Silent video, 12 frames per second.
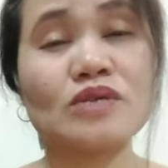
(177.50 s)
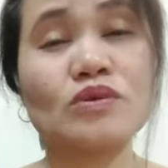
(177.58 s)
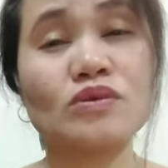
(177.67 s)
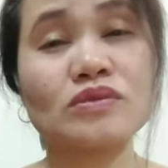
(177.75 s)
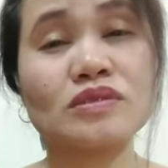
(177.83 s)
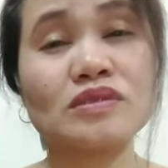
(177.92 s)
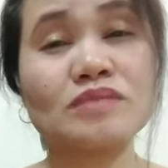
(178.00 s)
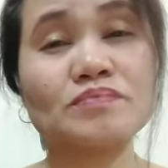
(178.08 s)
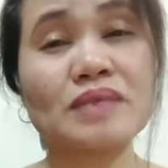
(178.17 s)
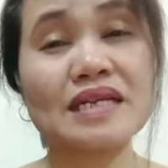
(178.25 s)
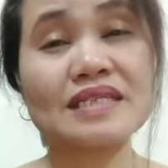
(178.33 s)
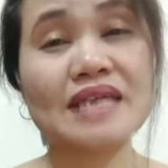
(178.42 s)
yung
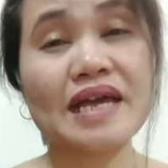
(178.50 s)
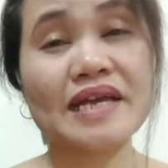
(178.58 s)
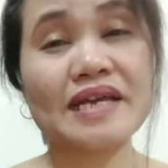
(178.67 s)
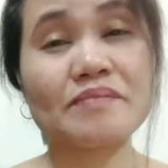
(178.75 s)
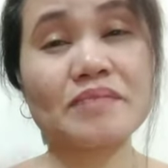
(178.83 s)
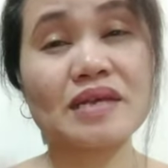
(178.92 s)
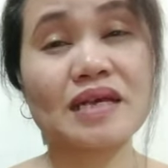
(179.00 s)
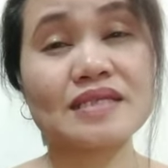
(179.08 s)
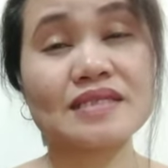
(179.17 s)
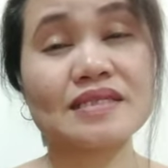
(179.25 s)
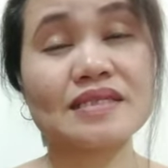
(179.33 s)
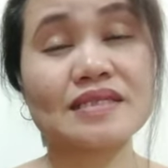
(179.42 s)
pag nagsaing ka ng bigas,
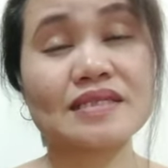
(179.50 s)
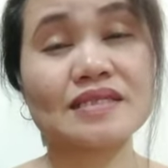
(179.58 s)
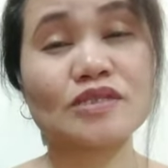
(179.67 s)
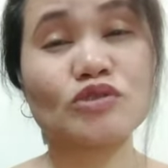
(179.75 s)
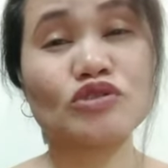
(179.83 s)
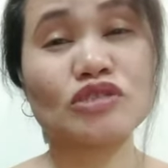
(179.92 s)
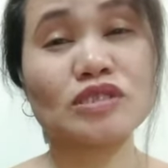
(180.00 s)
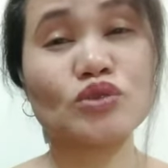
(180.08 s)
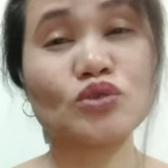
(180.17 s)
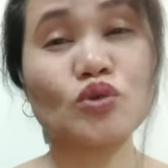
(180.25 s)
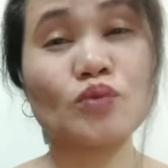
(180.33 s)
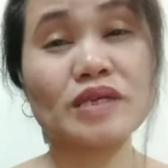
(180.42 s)
yung,
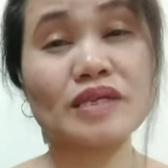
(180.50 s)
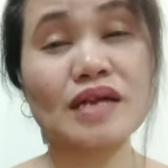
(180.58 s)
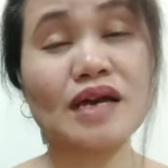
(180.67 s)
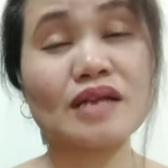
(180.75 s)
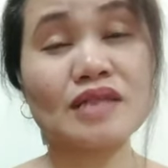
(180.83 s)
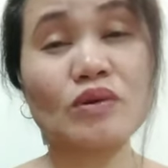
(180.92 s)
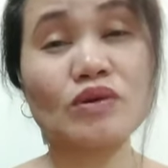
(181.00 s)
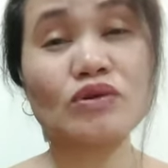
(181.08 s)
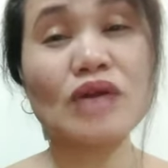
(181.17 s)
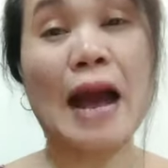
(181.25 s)
yung tubig niya, tawag nun,